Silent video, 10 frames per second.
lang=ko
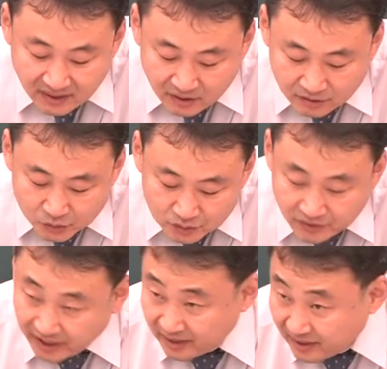
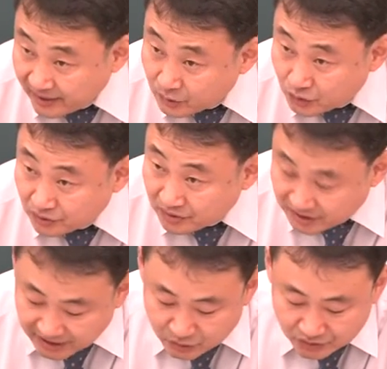건축물의 개축,
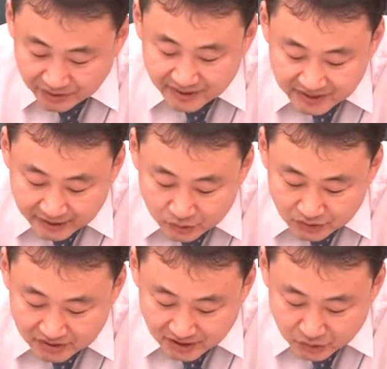재축,
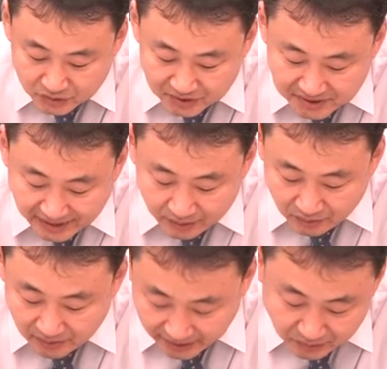개축, 재축
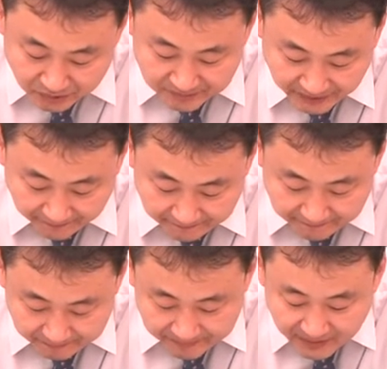가로 해놓습니다.
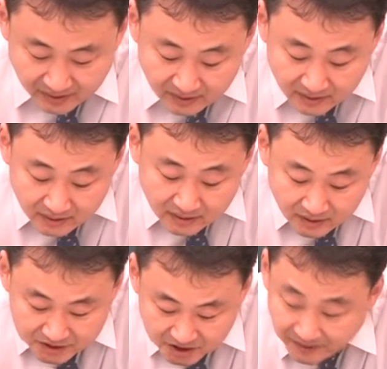
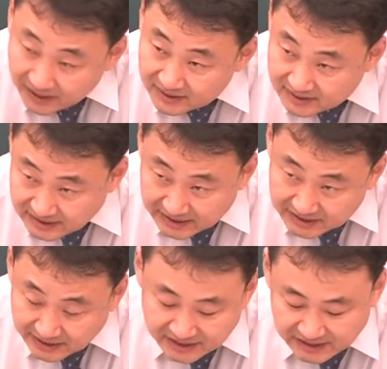
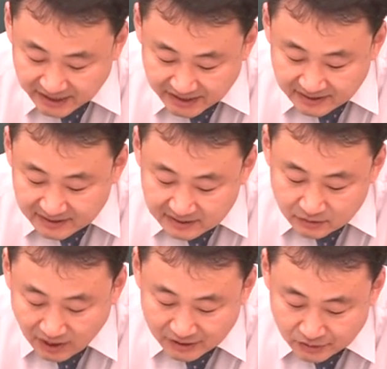지방자치단체장인
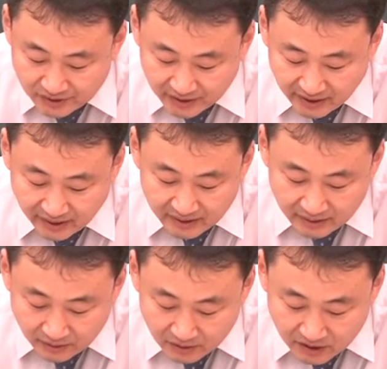특광시군에게
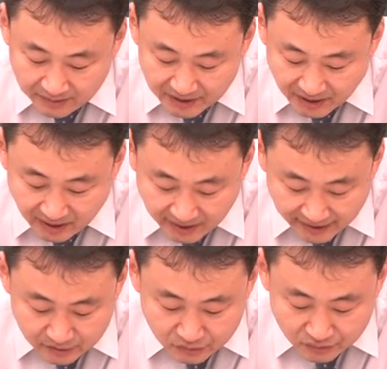허가받아
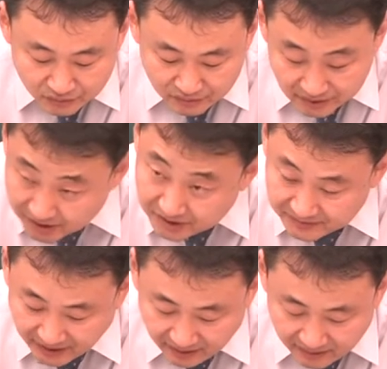할 수
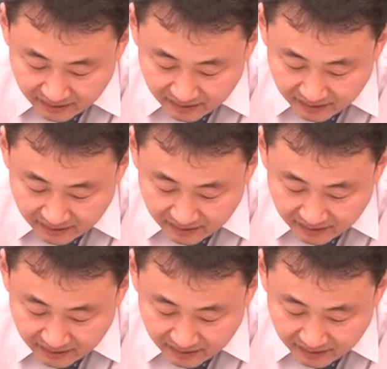있습니다.